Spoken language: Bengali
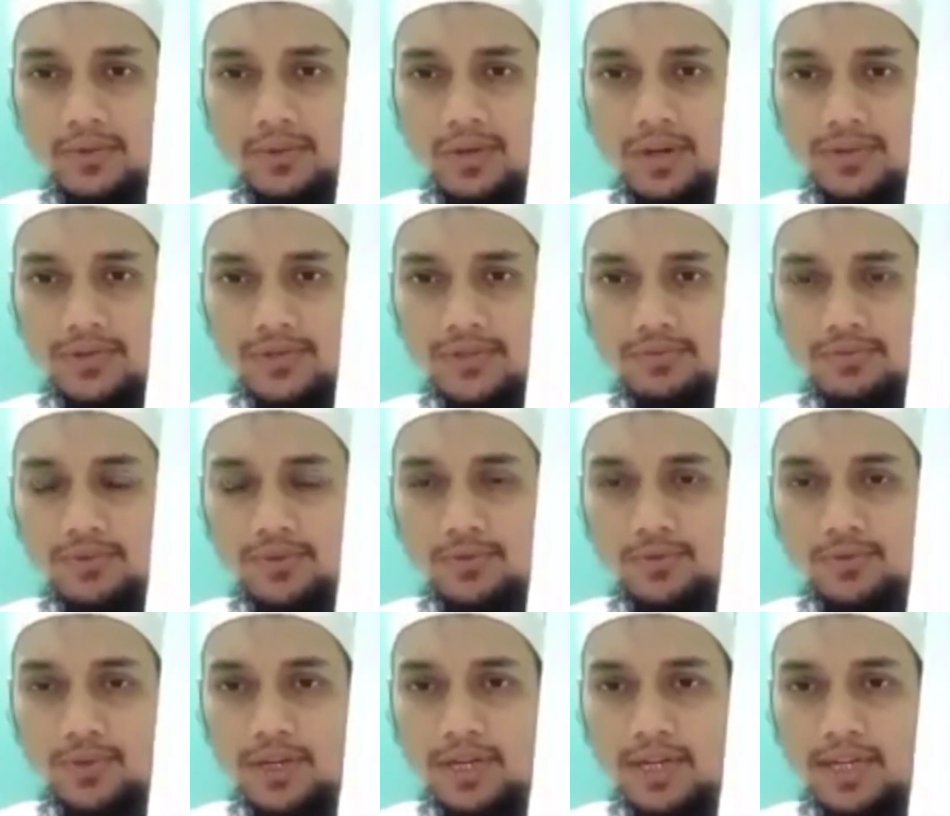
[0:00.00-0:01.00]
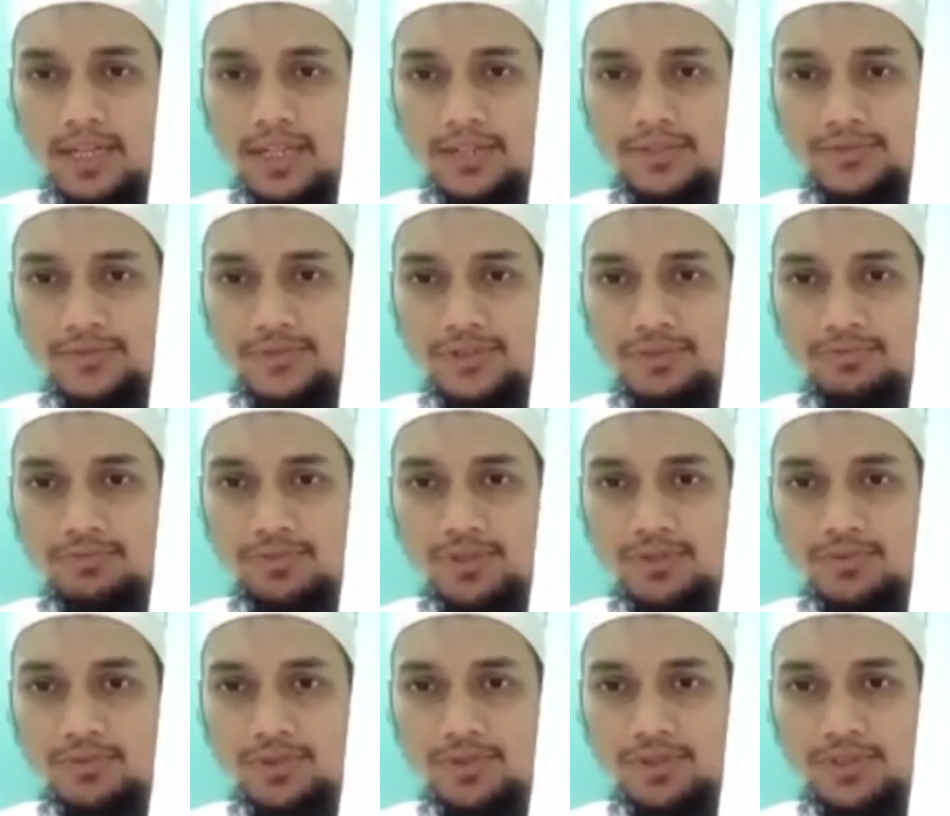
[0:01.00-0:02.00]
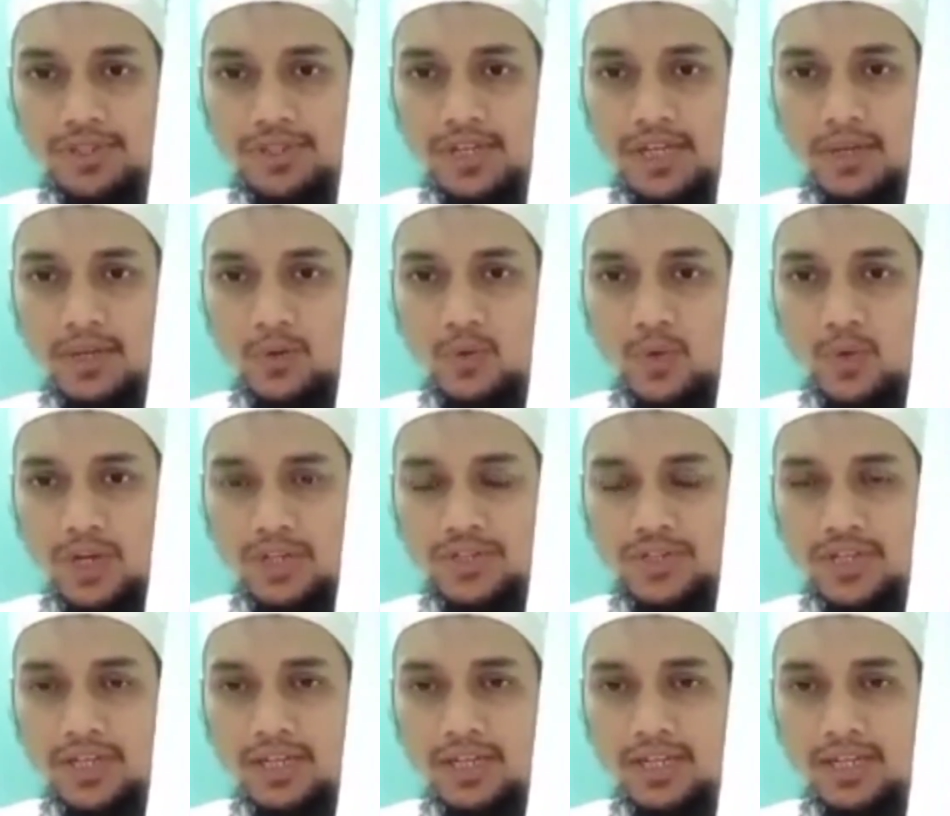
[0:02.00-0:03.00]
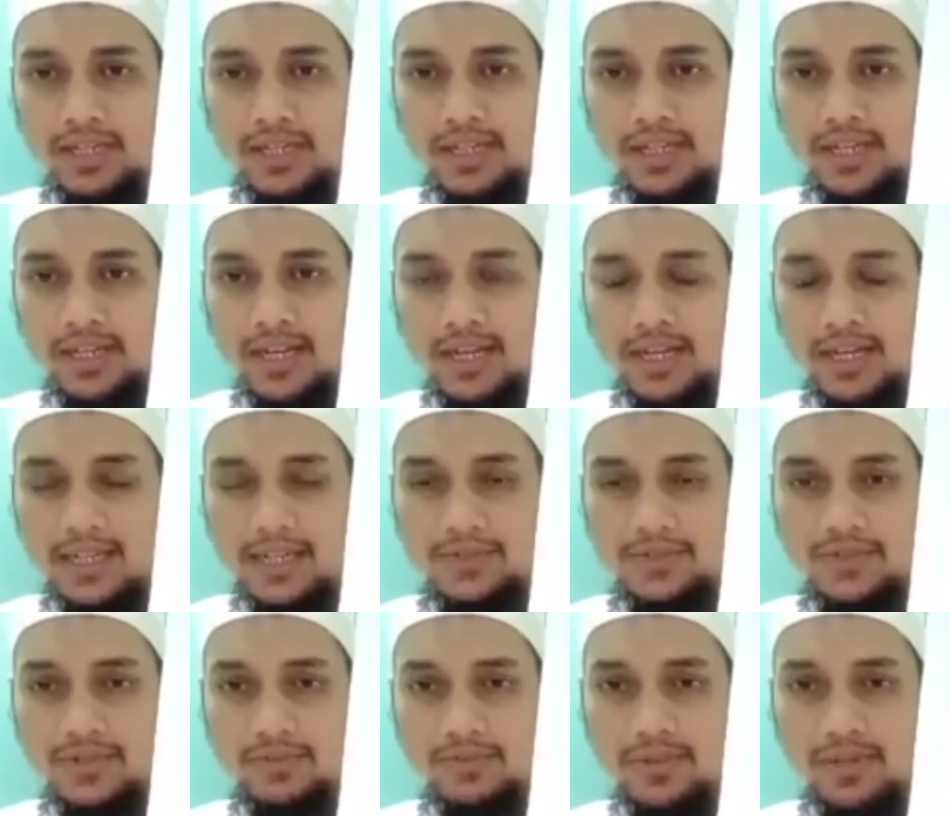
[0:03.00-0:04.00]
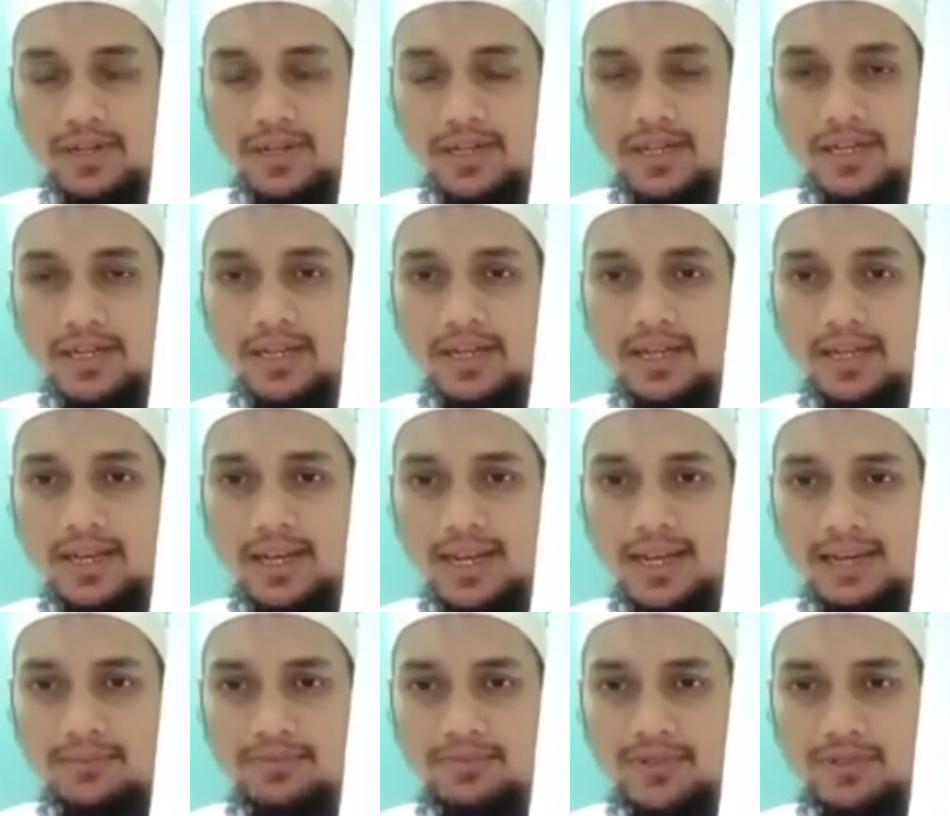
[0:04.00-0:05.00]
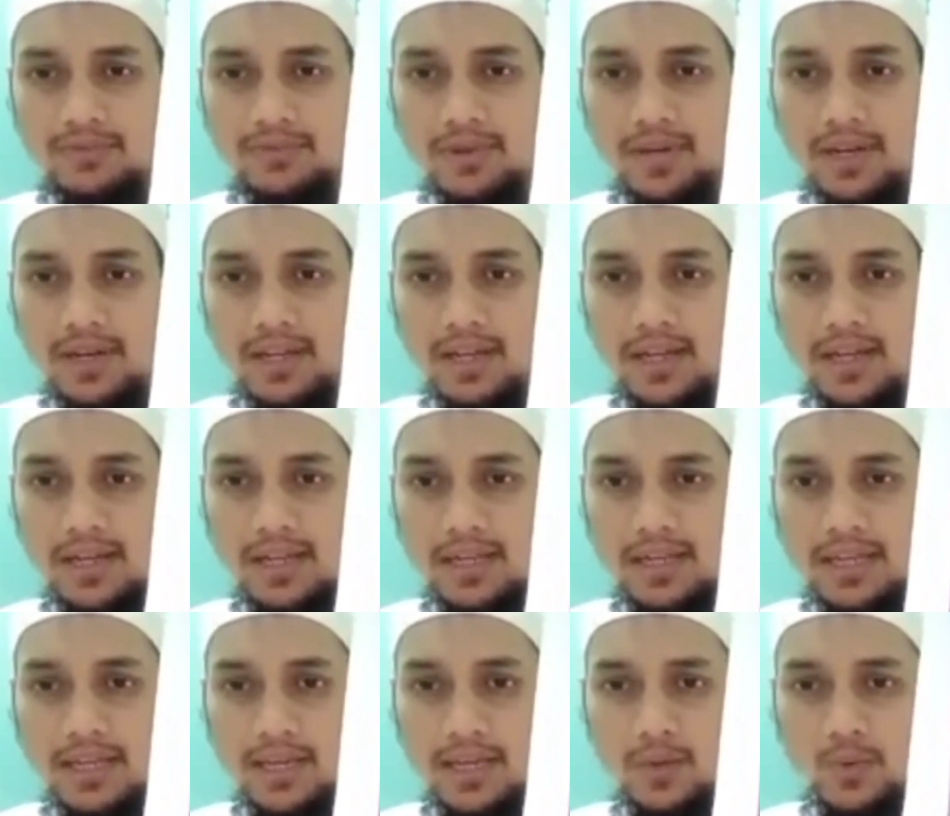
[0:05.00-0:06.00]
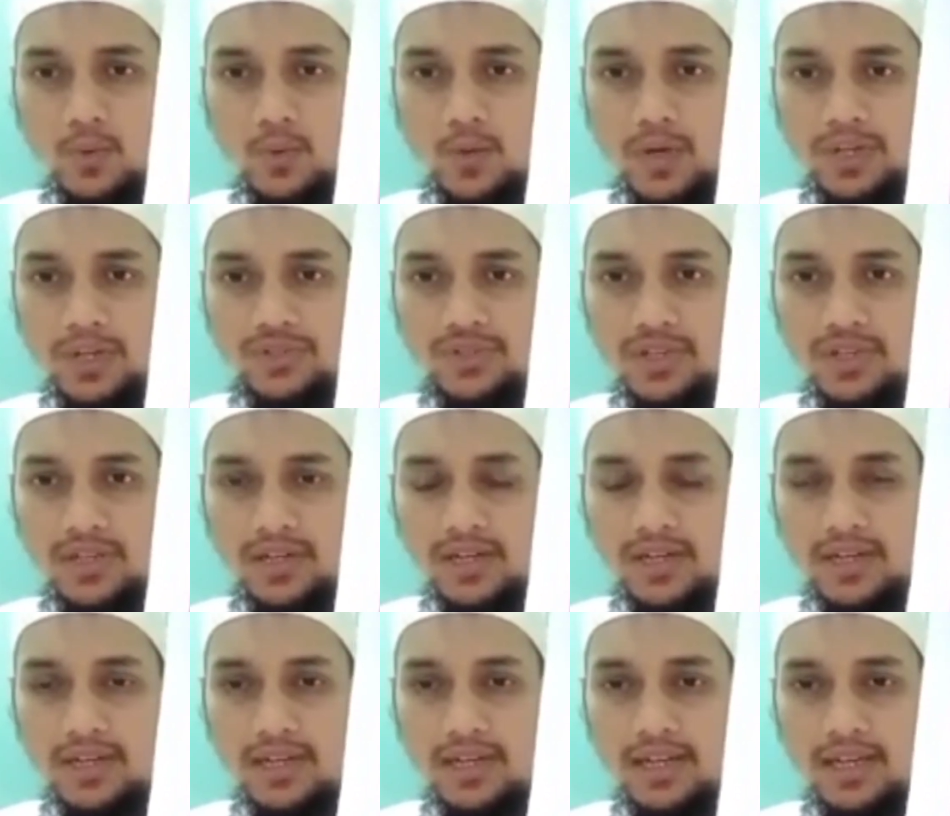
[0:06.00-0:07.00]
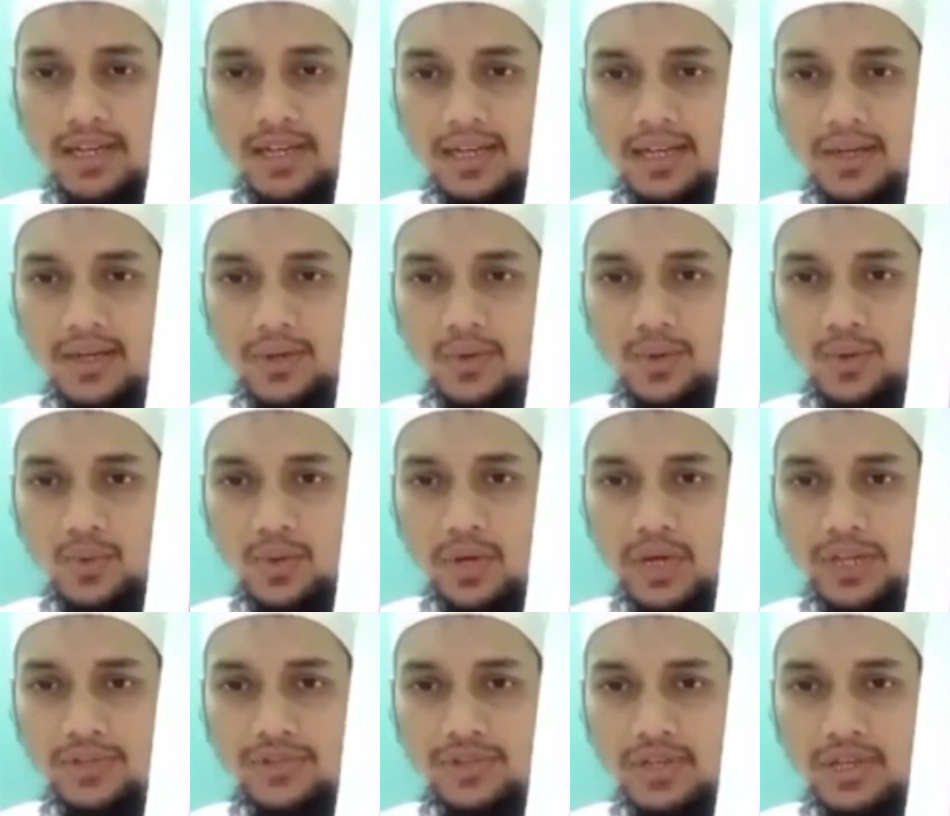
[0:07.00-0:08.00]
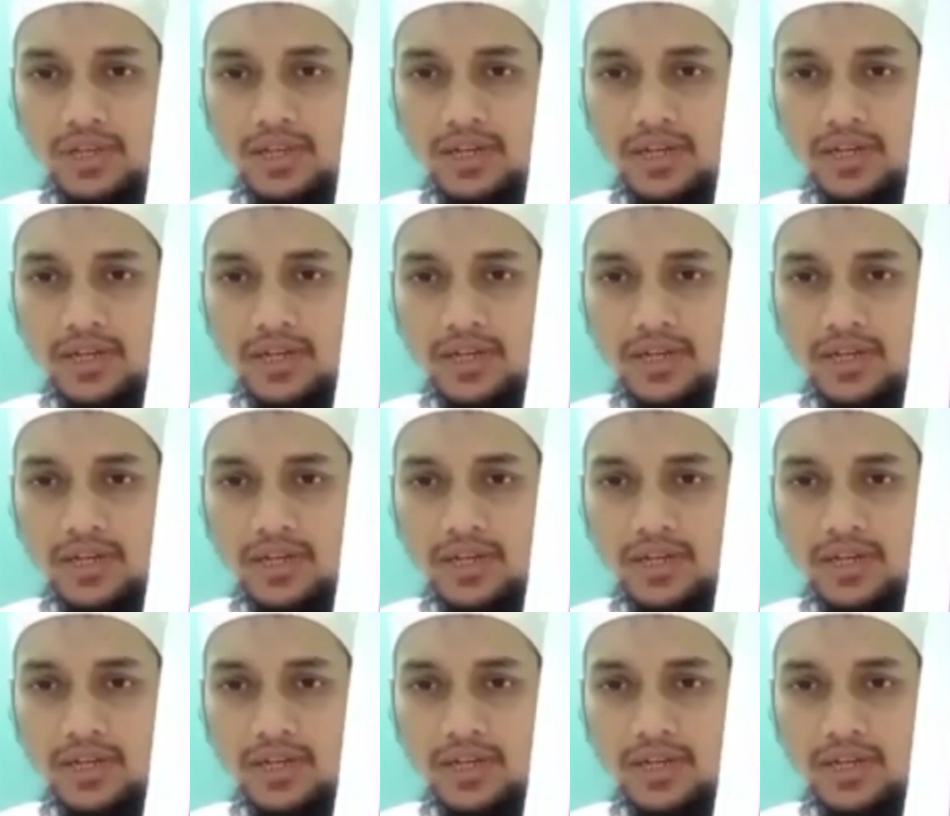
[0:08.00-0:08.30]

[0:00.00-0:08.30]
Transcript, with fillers: ওয়াও জবর ওয়া জিম জবর জা ওয়া জা আইন জবর আ লাম জবর লা ওয়াজা আলা ওয়াজা